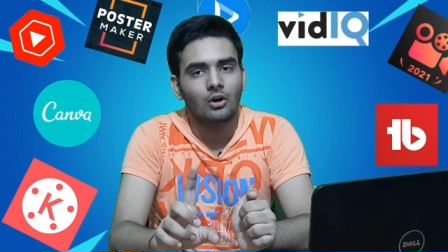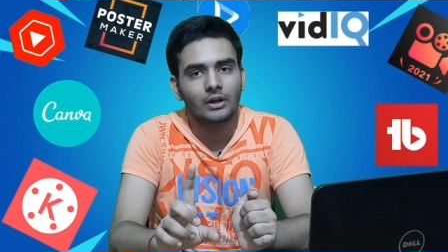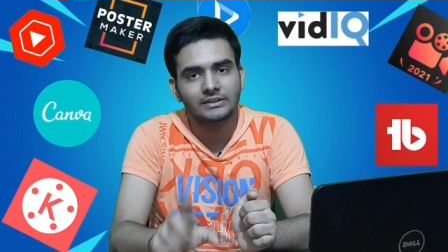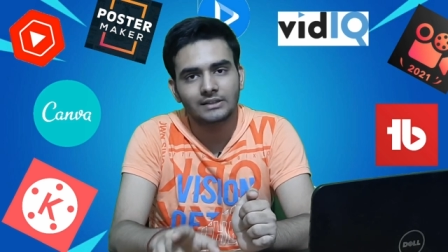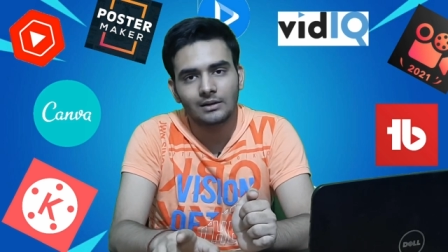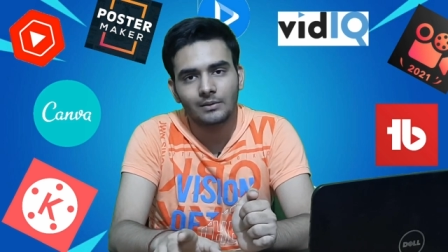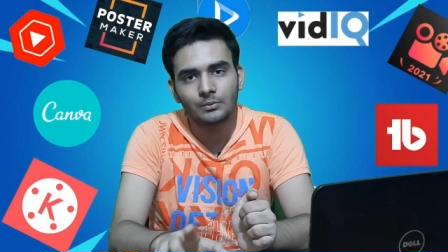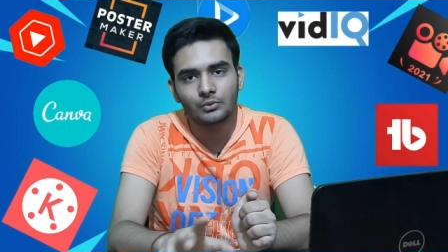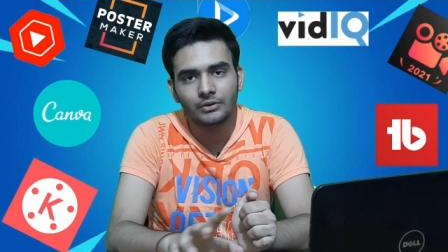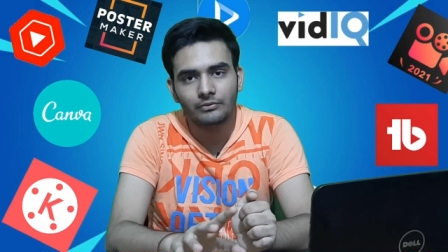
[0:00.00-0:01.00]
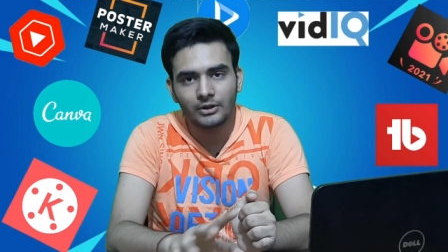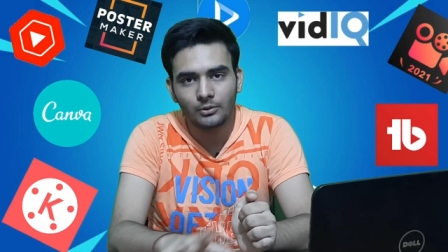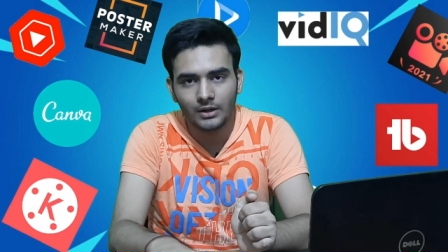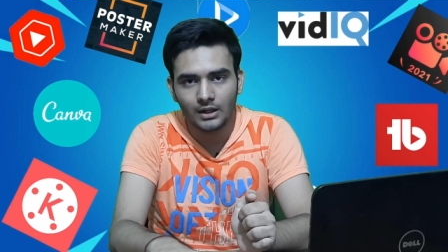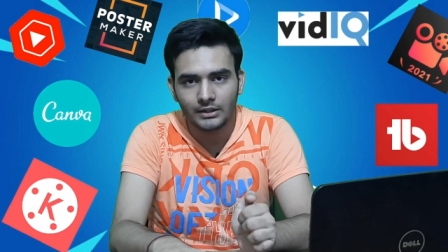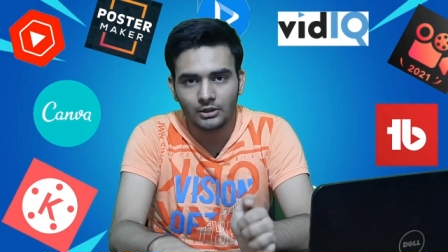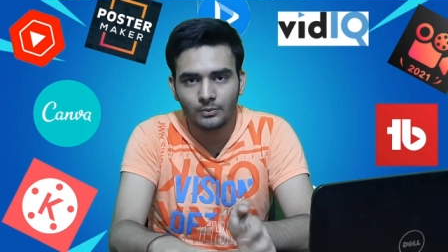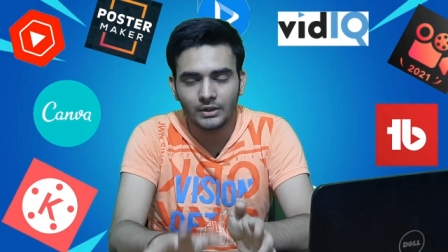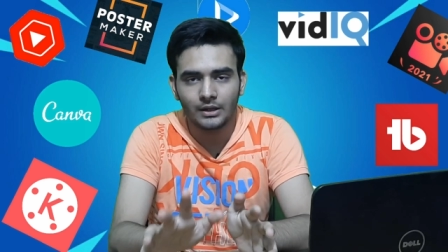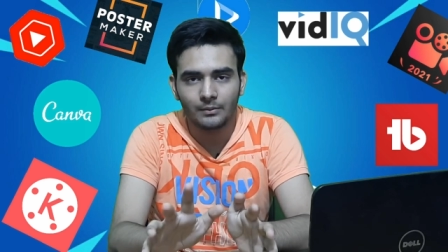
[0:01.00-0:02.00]
और इसके लिए मैंने पूरी वीडियो बना रखी
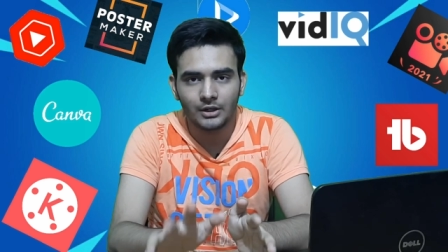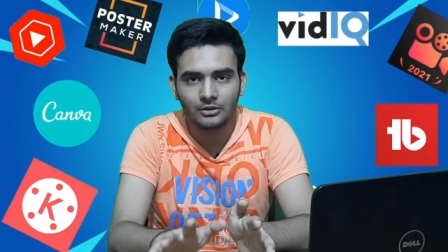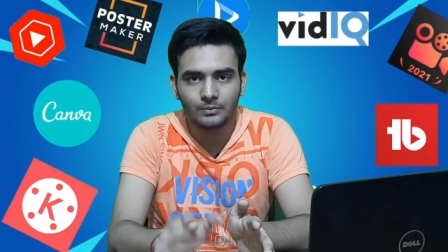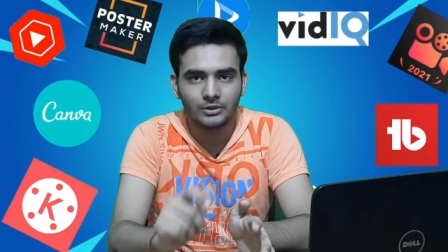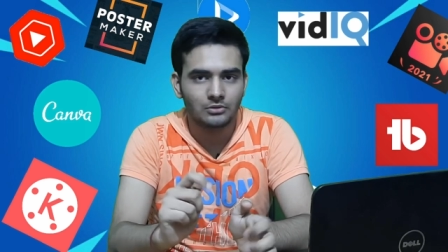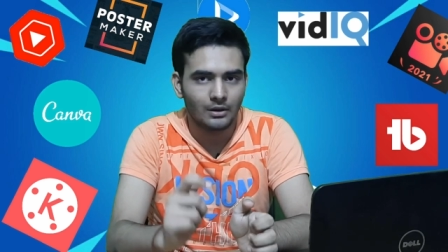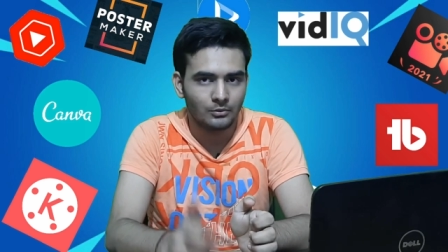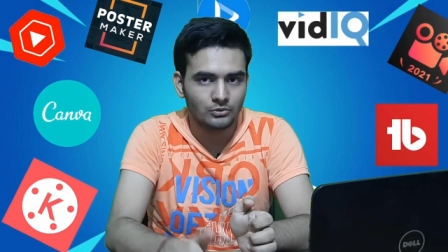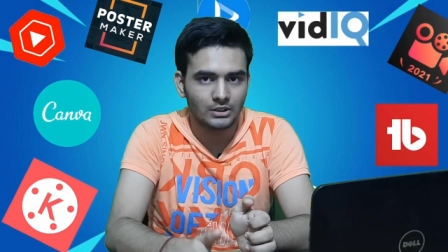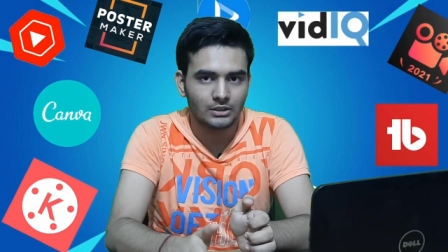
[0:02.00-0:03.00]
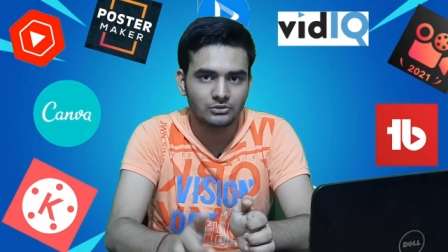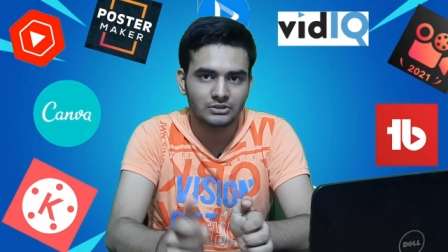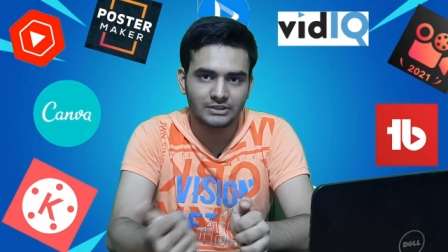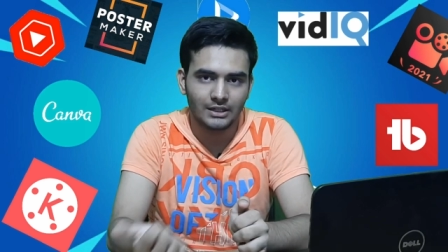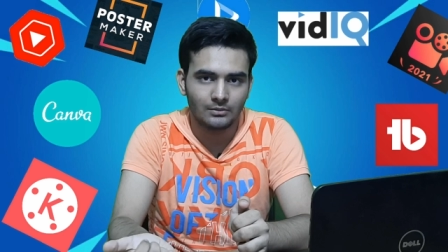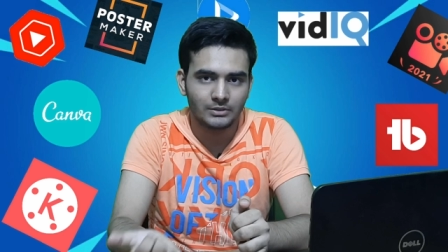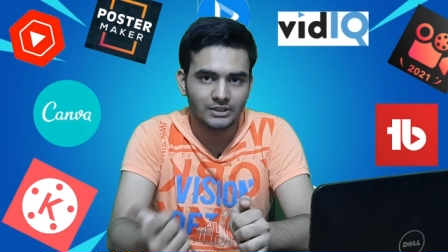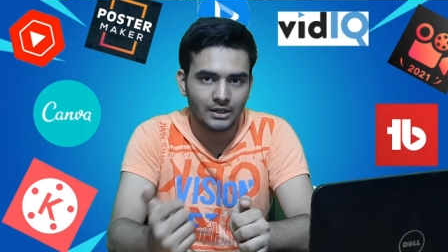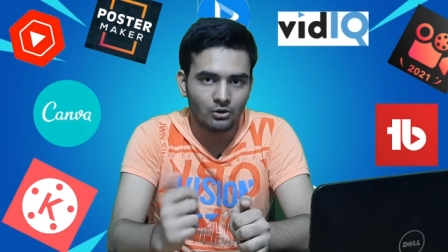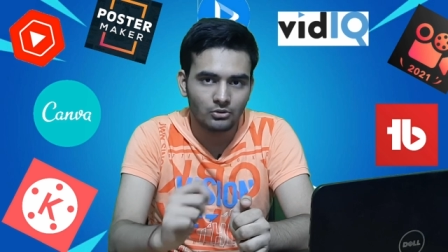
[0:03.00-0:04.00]
है ओपन कैमरा के ऊपर तो आप लोग जाकर उसे चैनल
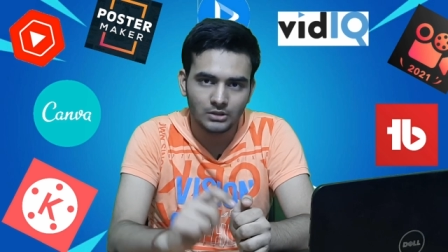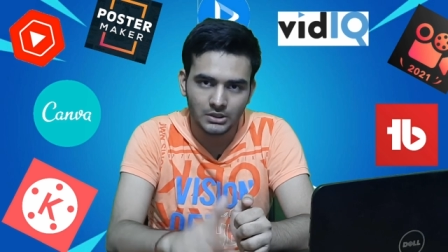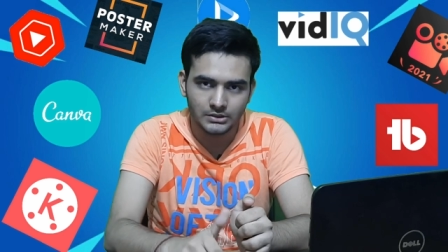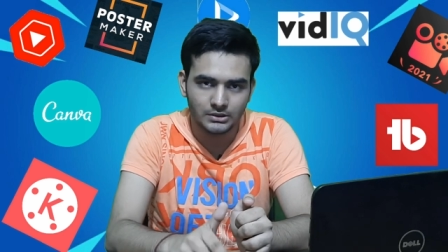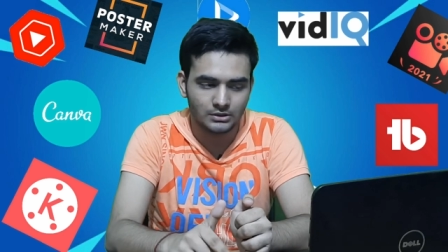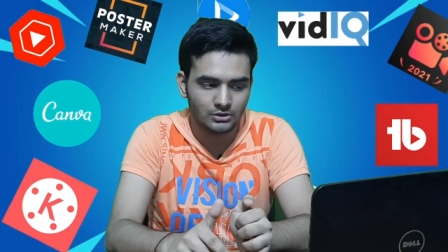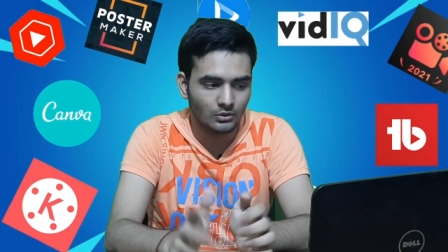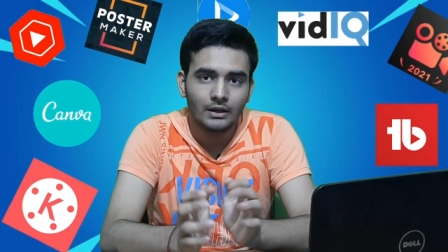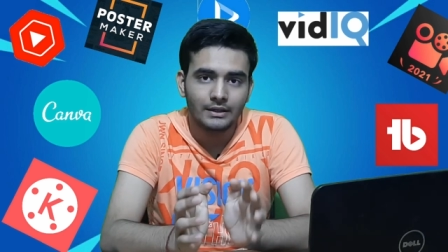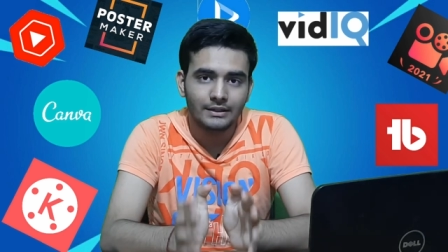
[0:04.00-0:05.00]
में चेकआउट कर सकते हो